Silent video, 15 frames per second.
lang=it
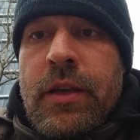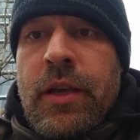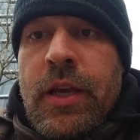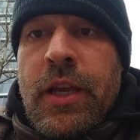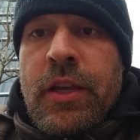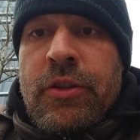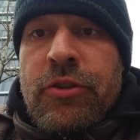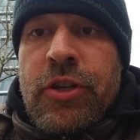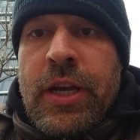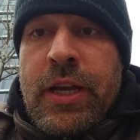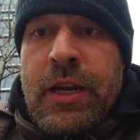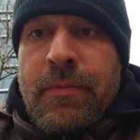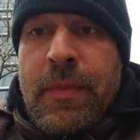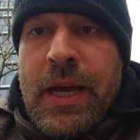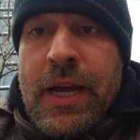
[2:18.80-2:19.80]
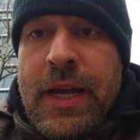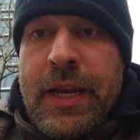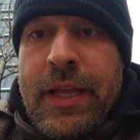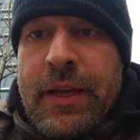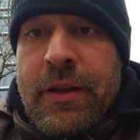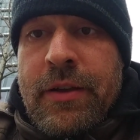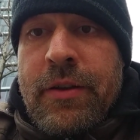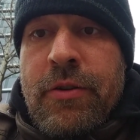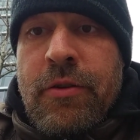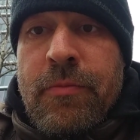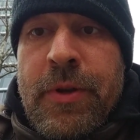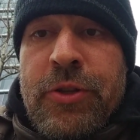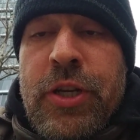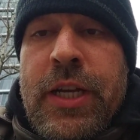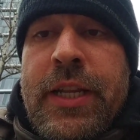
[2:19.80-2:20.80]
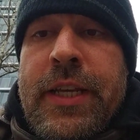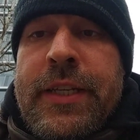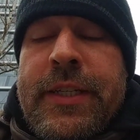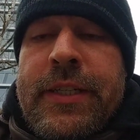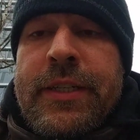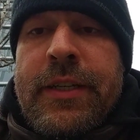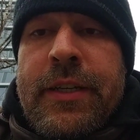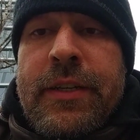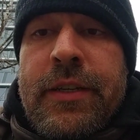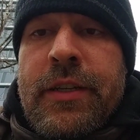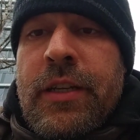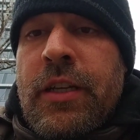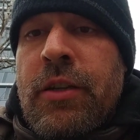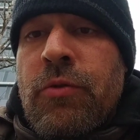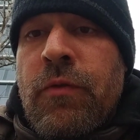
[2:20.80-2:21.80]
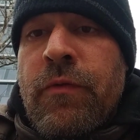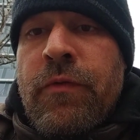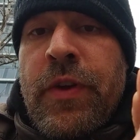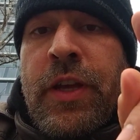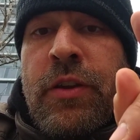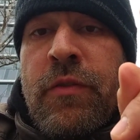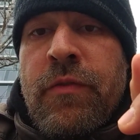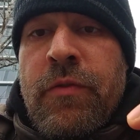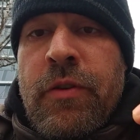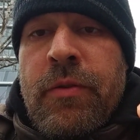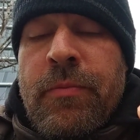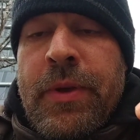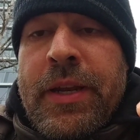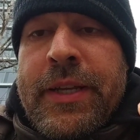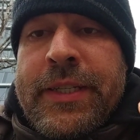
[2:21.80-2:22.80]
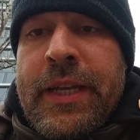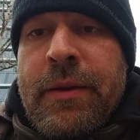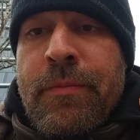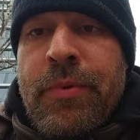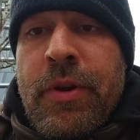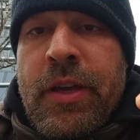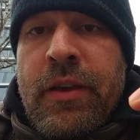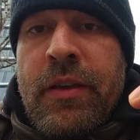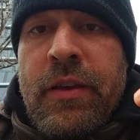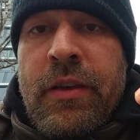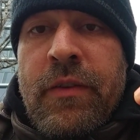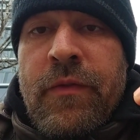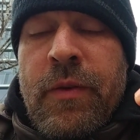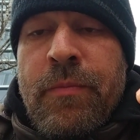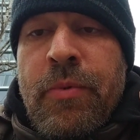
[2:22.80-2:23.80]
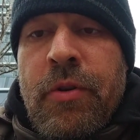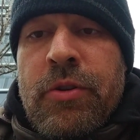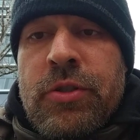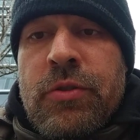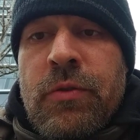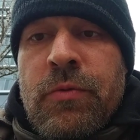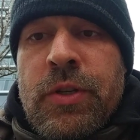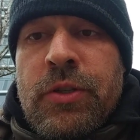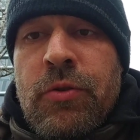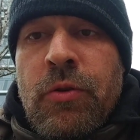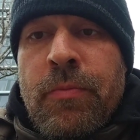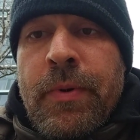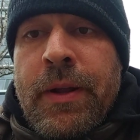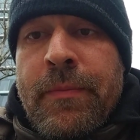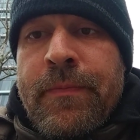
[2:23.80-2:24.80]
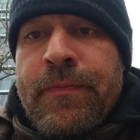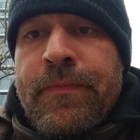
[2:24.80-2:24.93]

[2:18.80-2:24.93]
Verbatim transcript: In Germania, come già dissi in un video per esempio che vi posto qui sopra,